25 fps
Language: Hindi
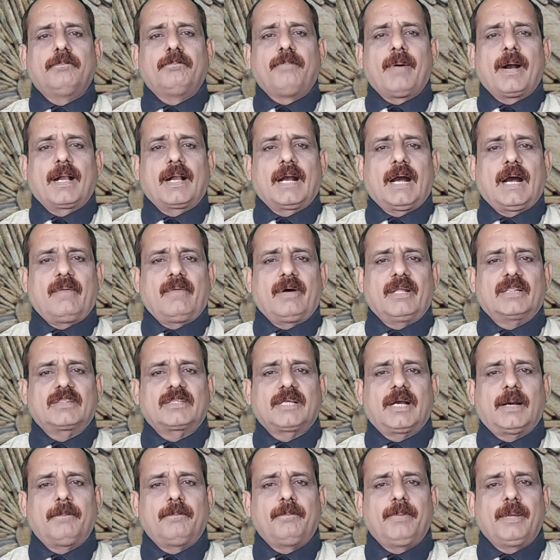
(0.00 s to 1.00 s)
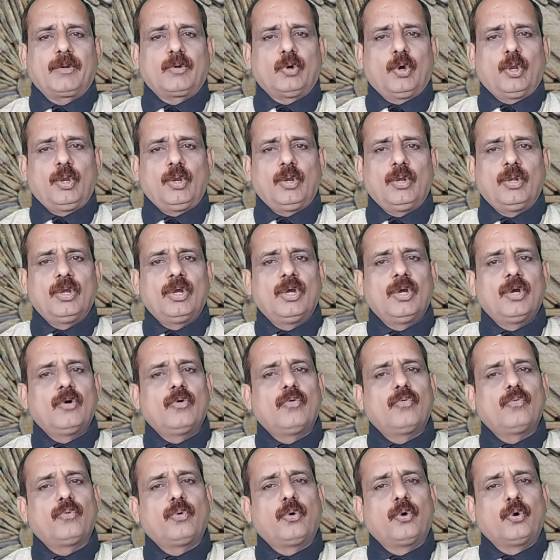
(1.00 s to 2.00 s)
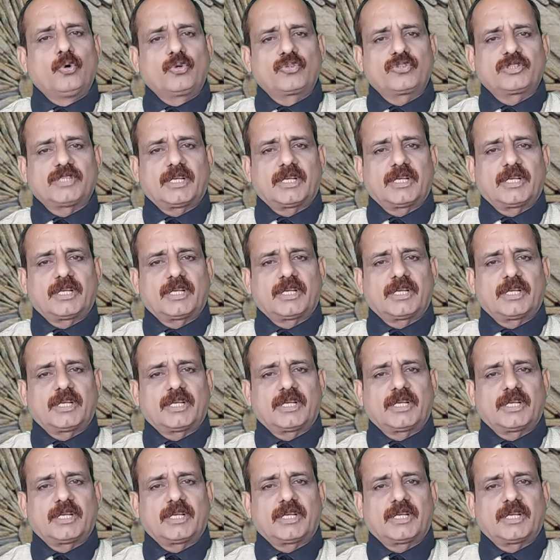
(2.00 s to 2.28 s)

बगावत का बिगुल फूंक